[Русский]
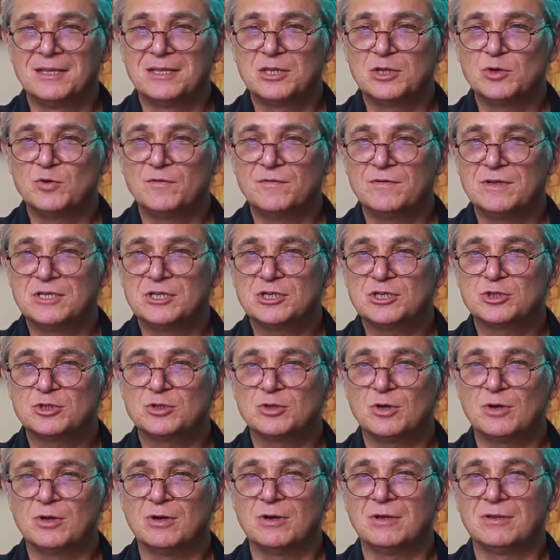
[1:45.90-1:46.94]
ты увидишь,
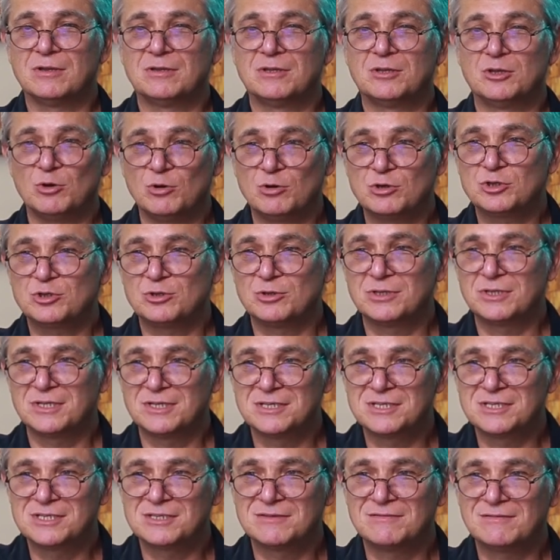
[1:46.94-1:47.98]
что то, что ты
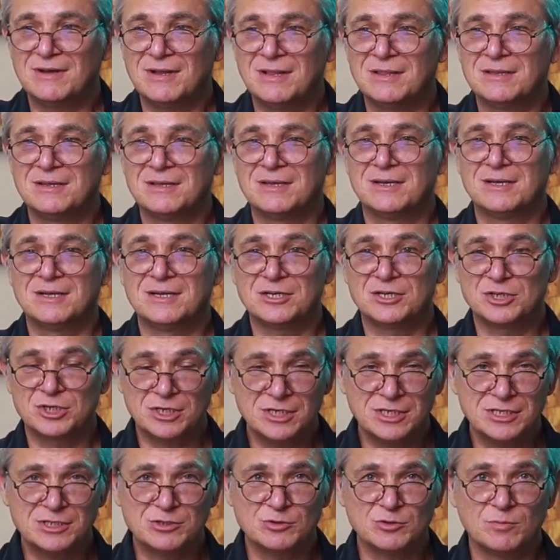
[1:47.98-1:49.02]
называл
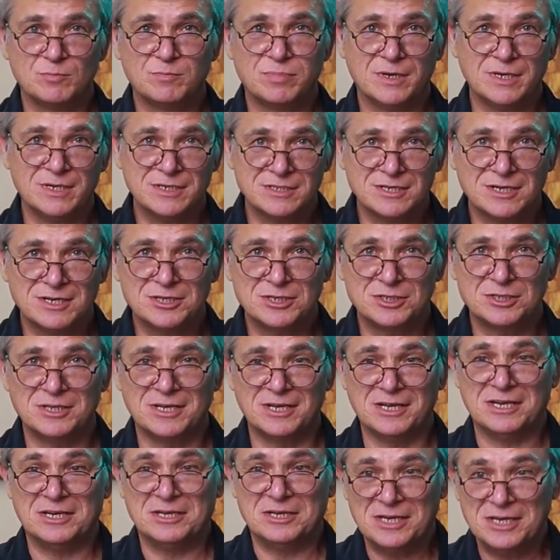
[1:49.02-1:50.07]
жизнью,
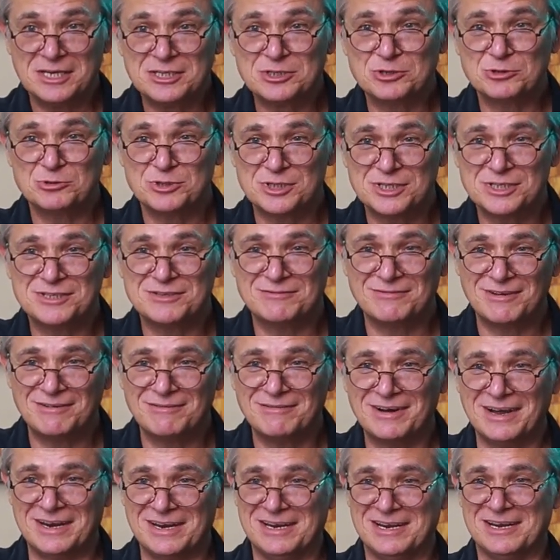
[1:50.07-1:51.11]
призрачное
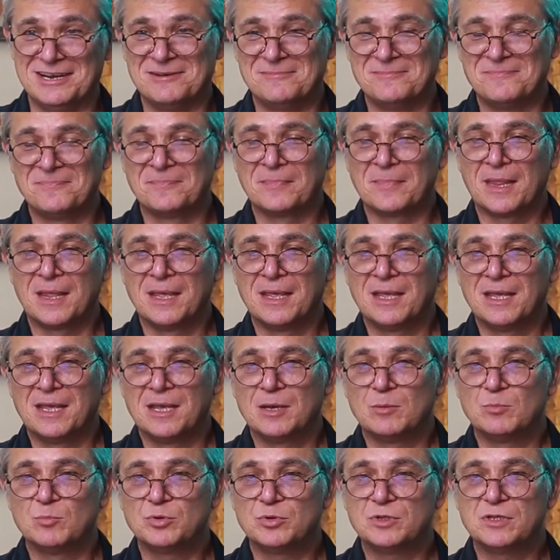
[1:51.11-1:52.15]
несуществование,
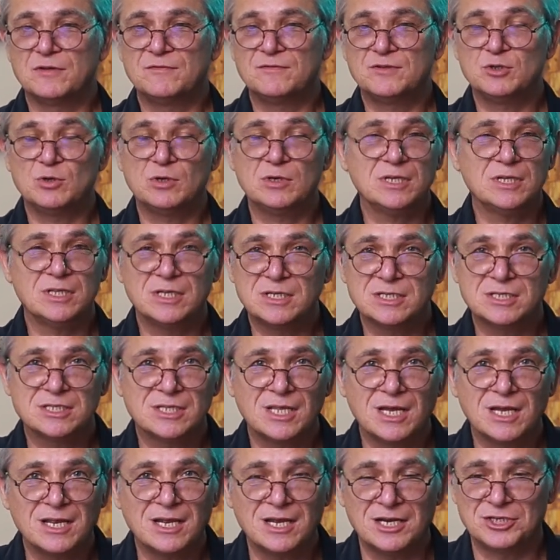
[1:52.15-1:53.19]
будто все не
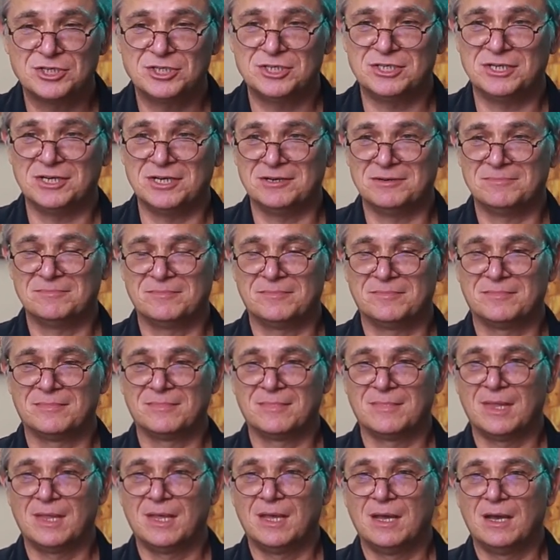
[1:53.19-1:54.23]
настоящее,
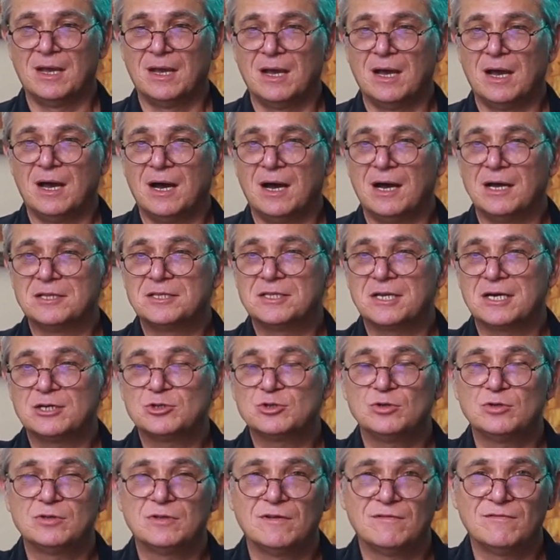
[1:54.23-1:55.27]

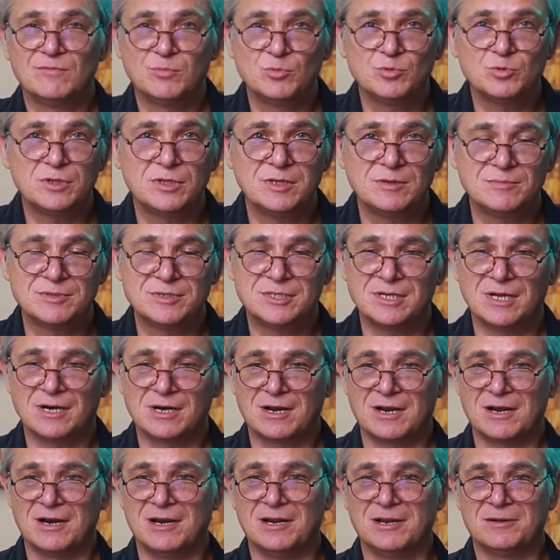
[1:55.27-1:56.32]
отраженное в мутном
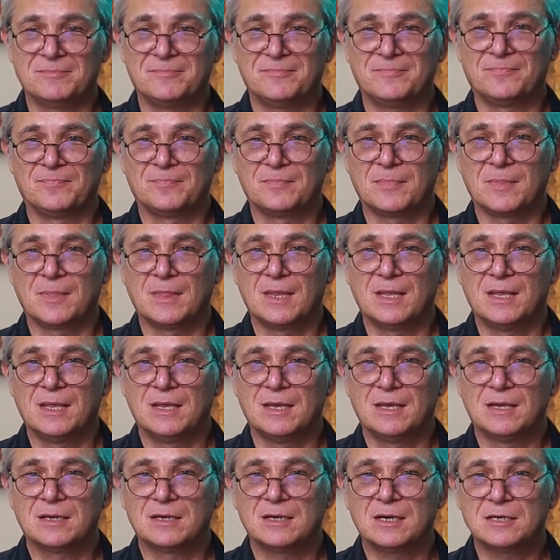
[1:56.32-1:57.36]
зеркале.
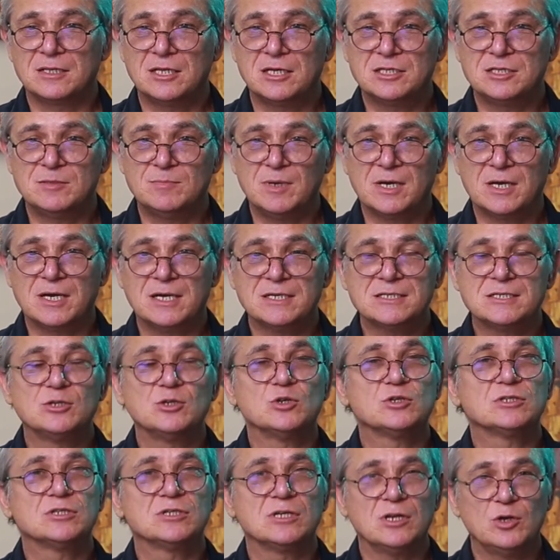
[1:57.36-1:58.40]
Когда тебя
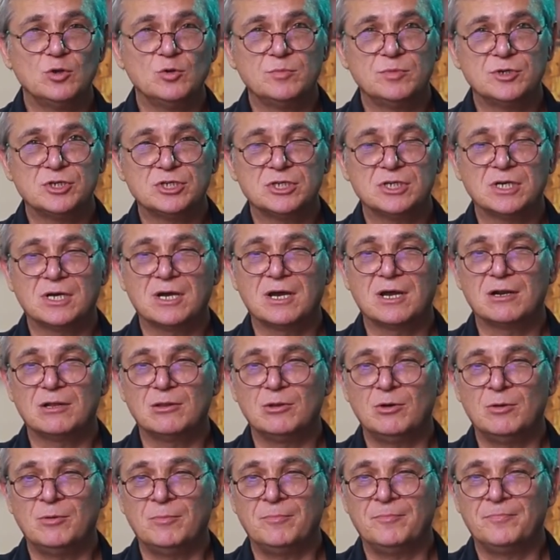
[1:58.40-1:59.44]
коснется любящее
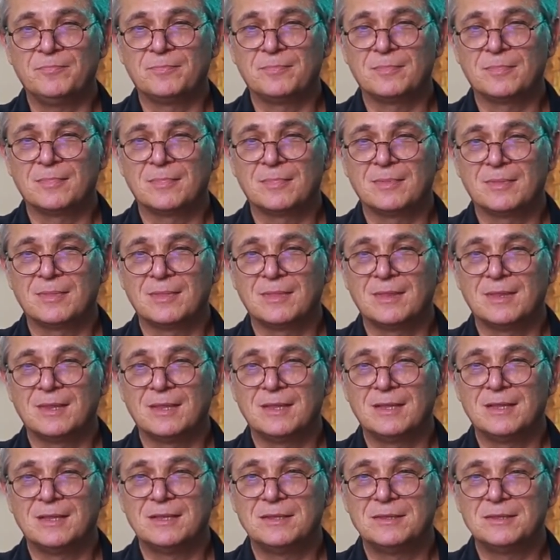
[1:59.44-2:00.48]
крыло,
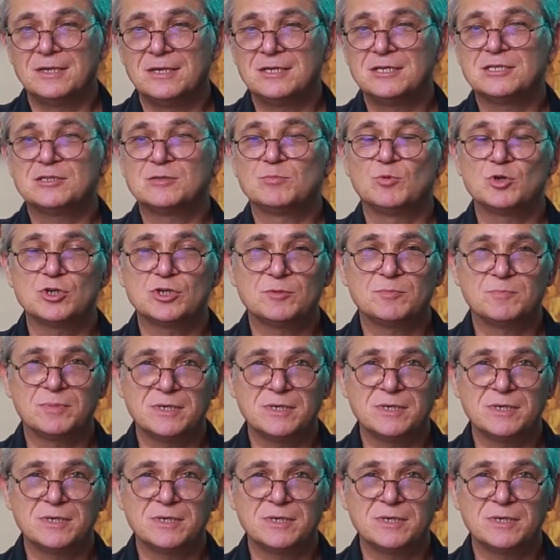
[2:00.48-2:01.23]
ты не сможешь